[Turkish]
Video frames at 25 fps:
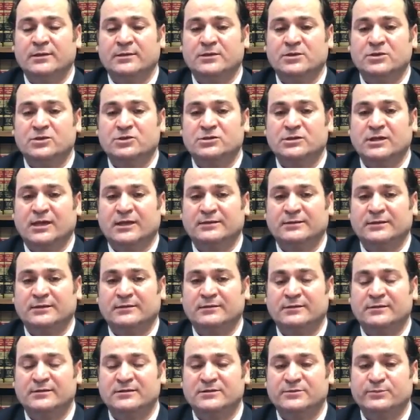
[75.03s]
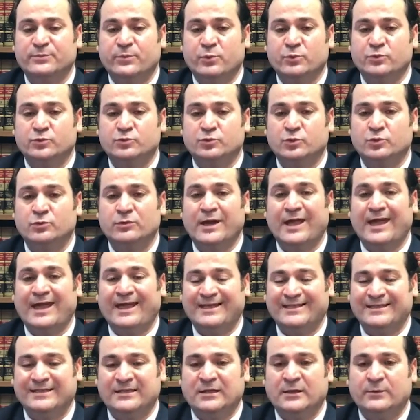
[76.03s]
kişilerden de sponsor
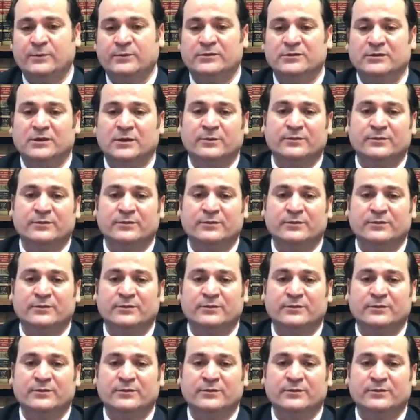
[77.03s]
eklenebilir.